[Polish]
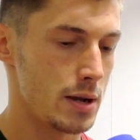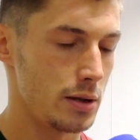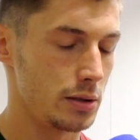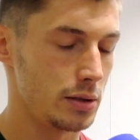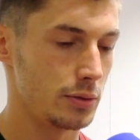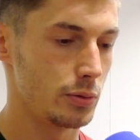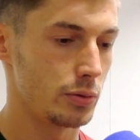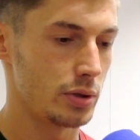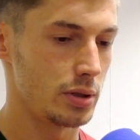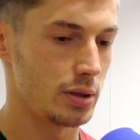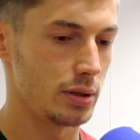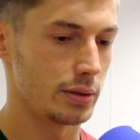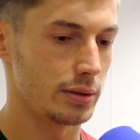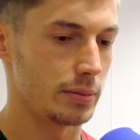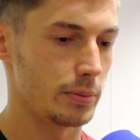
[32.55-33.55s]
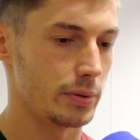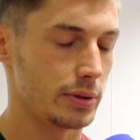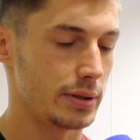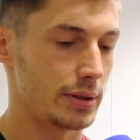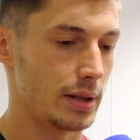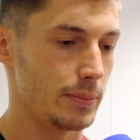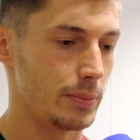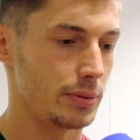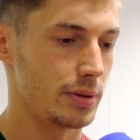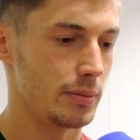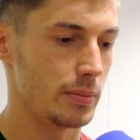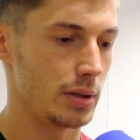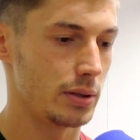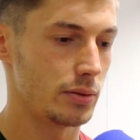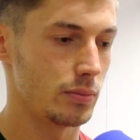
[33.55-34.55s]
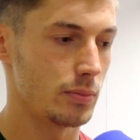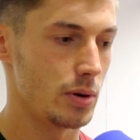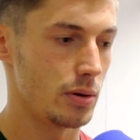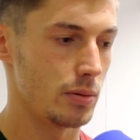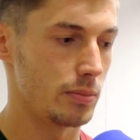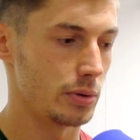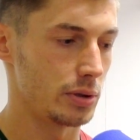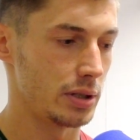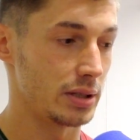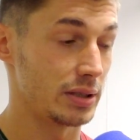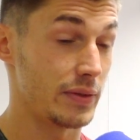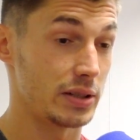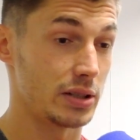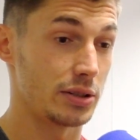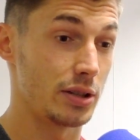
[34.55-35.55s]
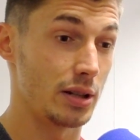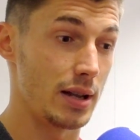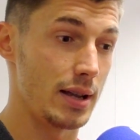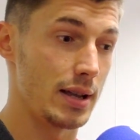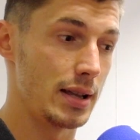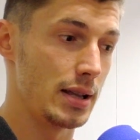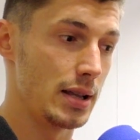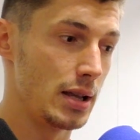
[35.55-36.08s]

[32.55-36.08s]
i duży niedosyt pozostaje po tym meczu, bo, bo gdzieś stwarza tyle,